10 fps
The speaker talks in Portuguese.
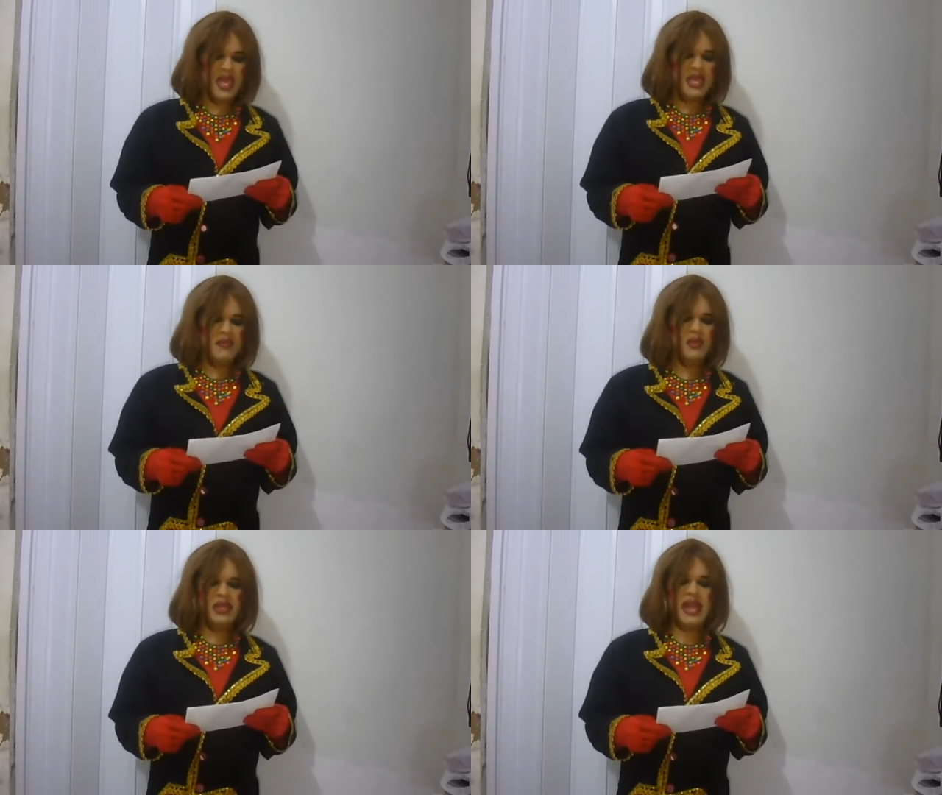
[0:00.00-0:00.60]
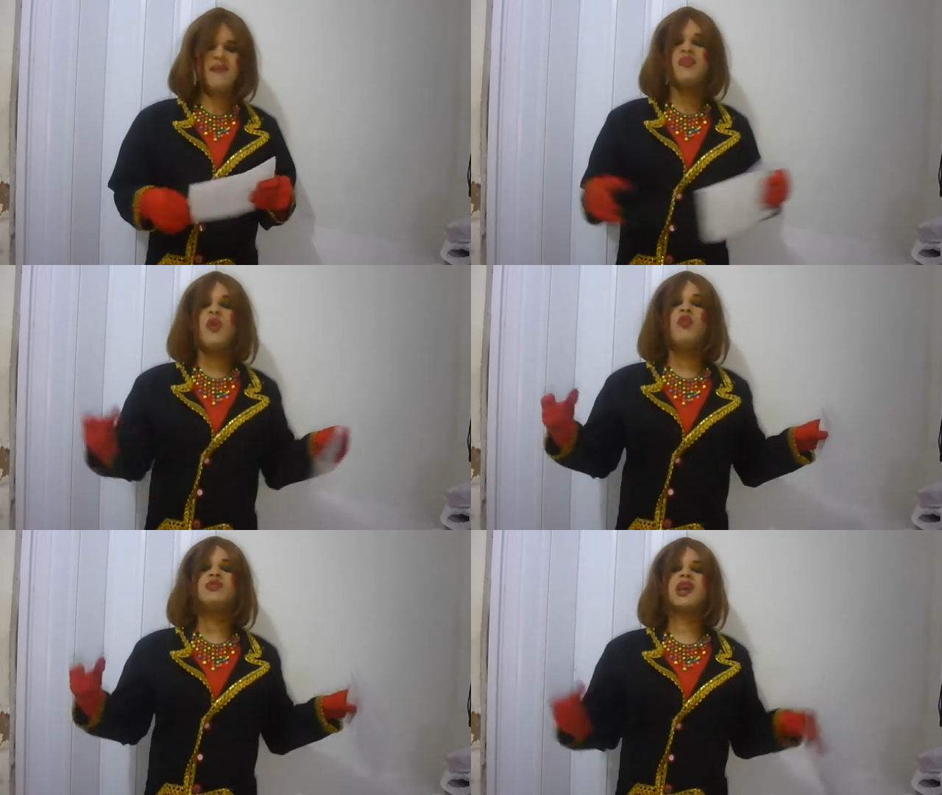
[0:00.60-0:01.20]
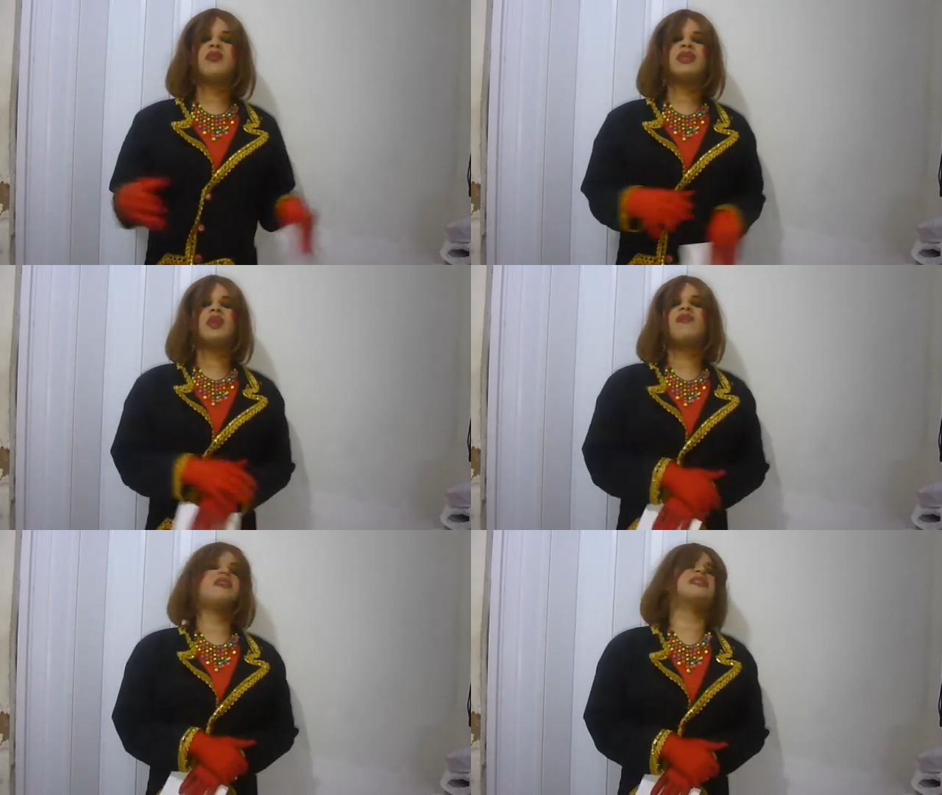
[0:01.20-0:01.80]
E mulher usa uma
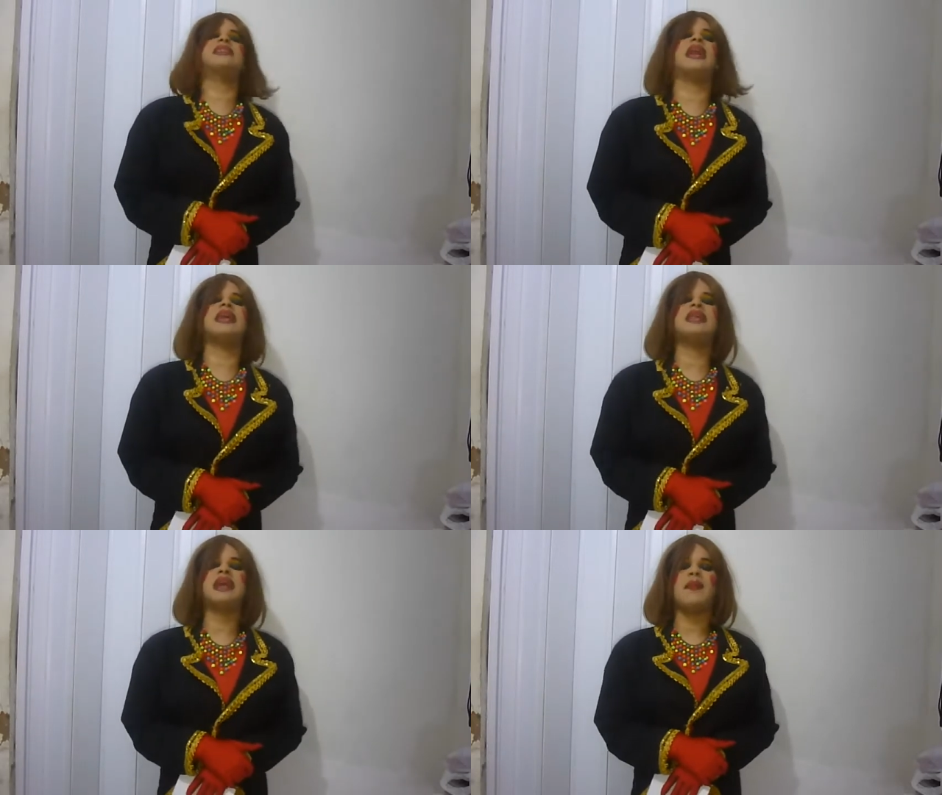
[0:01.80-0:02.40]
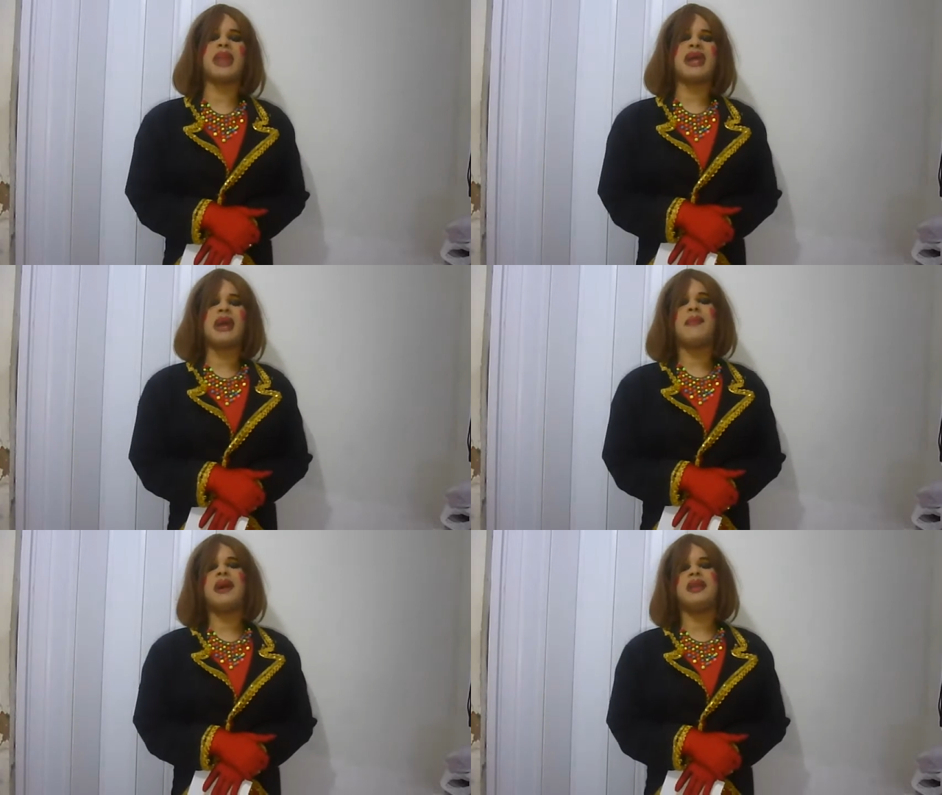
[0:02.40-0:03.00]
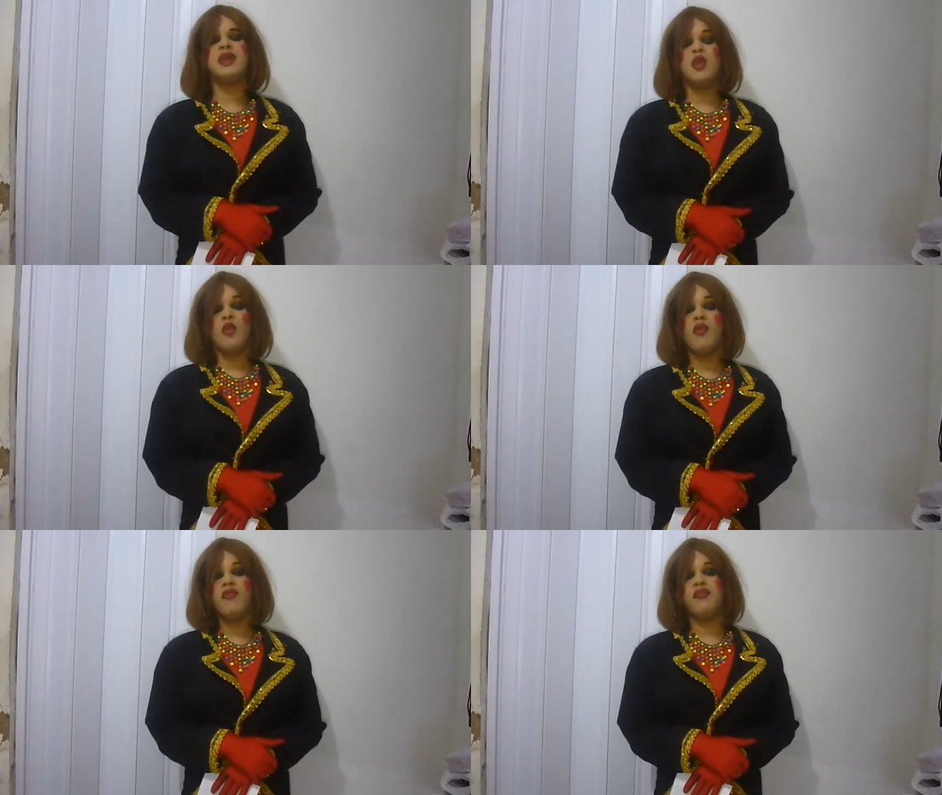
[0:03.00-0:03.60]
nova técnica para acabar aí
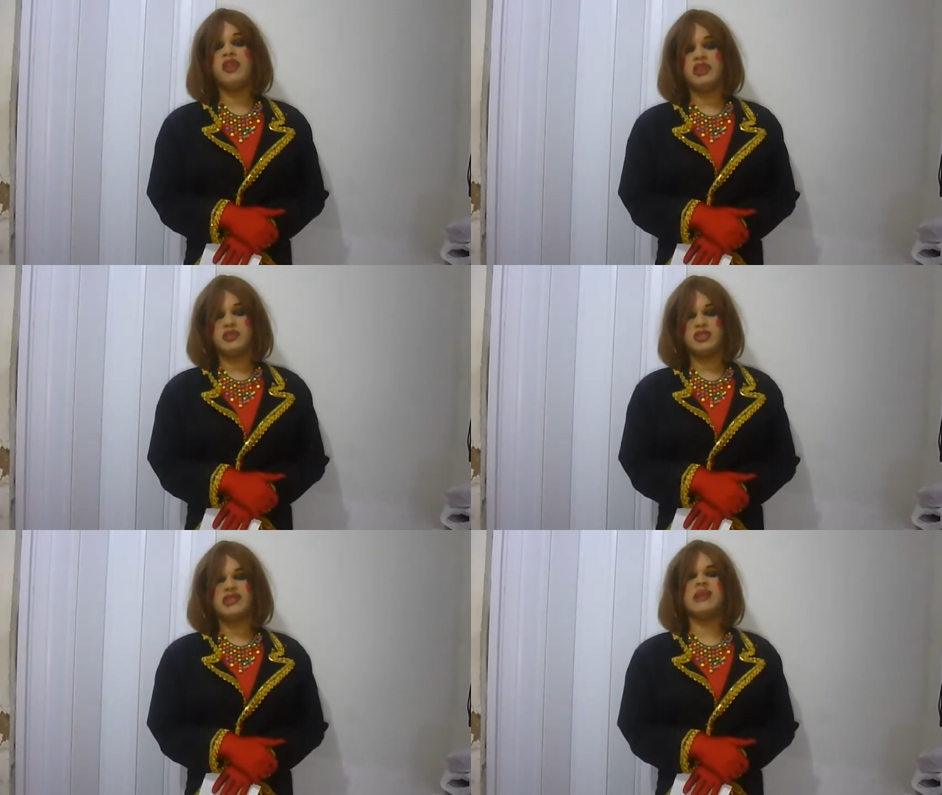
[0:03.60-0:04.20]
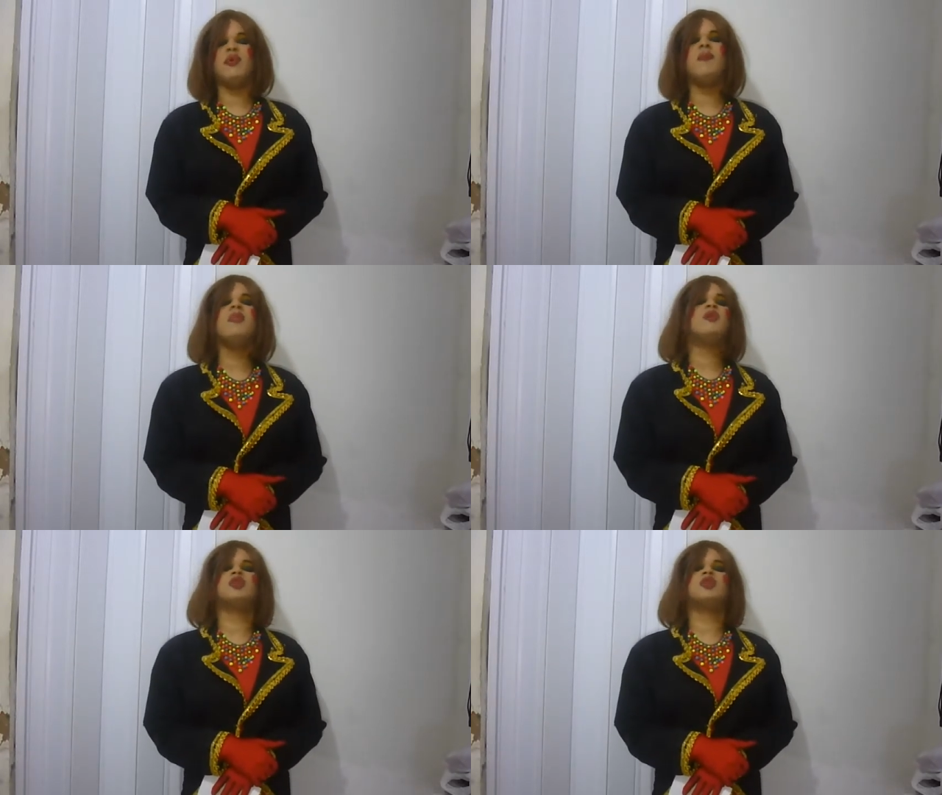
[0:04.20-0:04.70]
com vírus, tá bom?